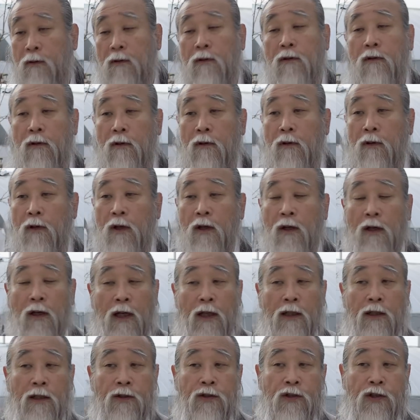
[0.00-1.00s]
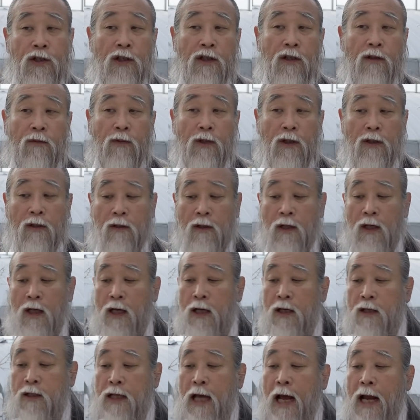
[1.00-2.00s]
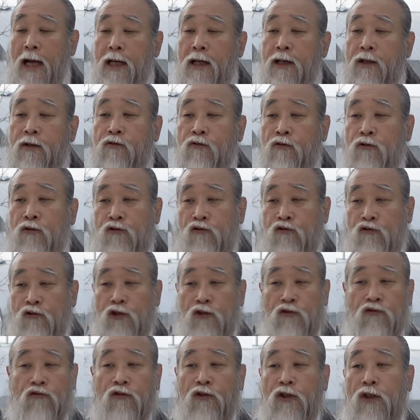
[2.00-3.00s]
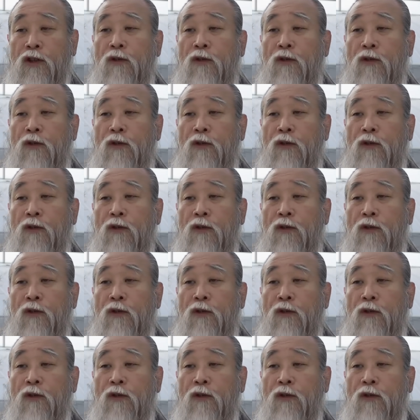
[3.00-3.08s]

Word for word: 어. 근데 지금은 살리주고 죽이주는